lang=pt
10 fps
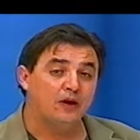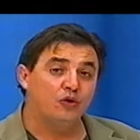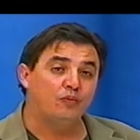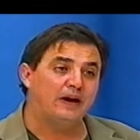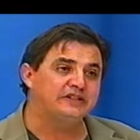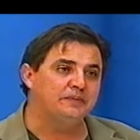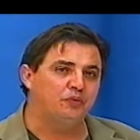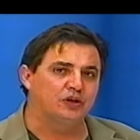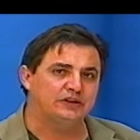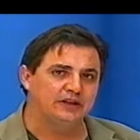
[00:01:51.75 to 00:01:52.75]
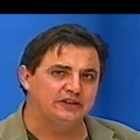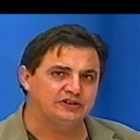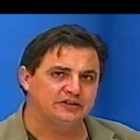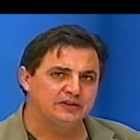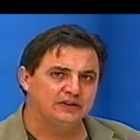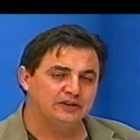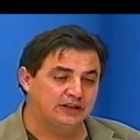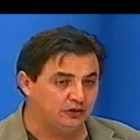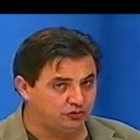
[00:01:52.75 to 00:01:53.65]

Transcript: O mais importante tanto,